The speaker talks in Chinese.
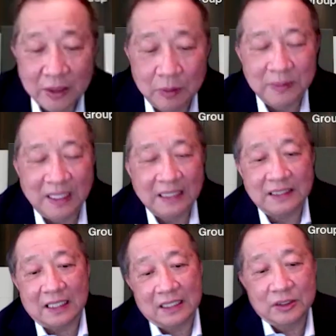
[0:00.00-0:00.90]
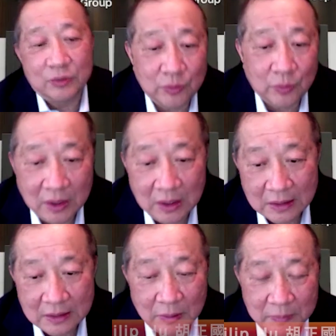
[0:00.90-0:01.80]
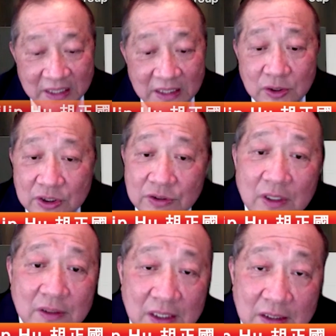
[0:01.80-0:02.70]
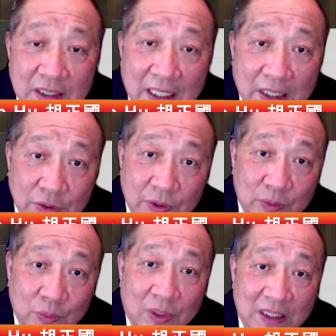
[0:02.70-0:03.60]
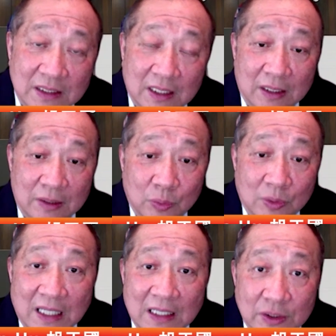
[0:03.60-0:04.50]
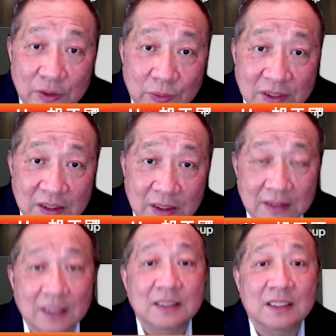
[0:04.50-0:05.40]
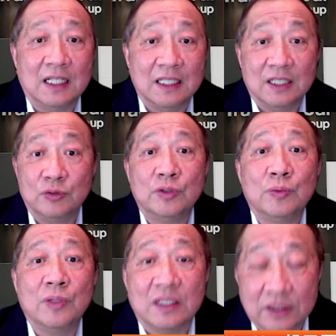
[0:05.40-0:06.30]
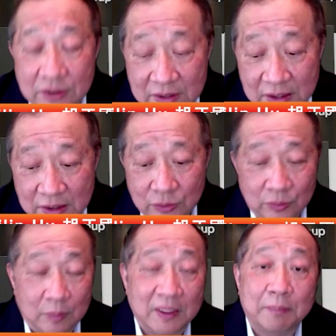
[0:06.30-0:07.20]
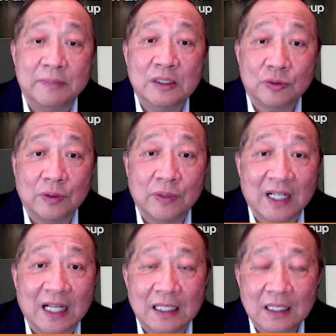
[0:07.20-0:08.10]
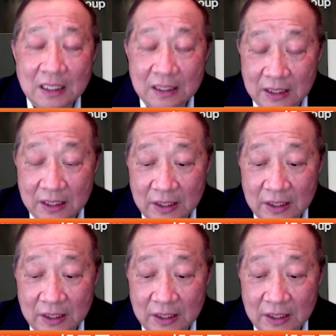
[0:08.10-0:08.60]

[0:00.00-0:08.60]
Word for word: 所以呢，我们来讲呢，是说，那我们已经知道你大概需要多少，呃，多大的 insurance 啊？剩下一个最重要的事情就是我们要算算看